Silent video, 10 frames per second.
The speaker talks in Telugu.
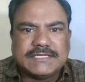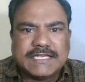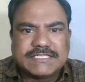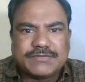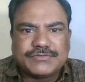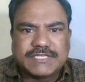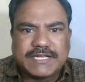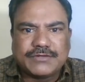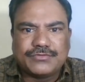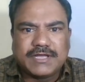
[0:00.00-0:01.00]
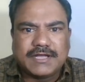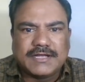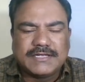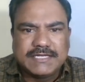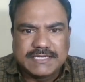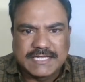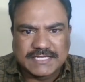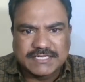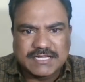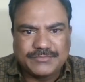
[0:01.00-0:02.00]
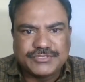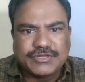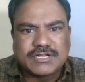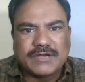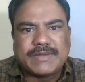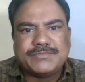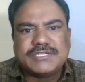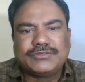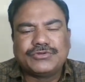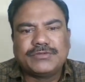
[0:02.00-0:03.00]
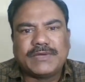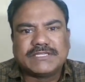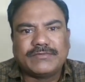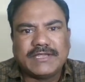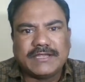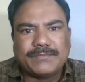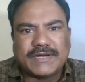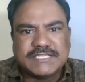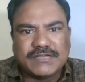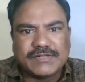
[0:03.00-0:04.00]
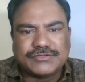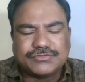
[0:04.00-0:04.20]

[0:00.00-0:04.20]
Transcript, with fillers: ఏ సంస్థ అయినా కూడా ఎలక్షన్ కమిషన్ యొక్క పర్మిషన్ తోటి మాత్రమే పనిచేయవలసి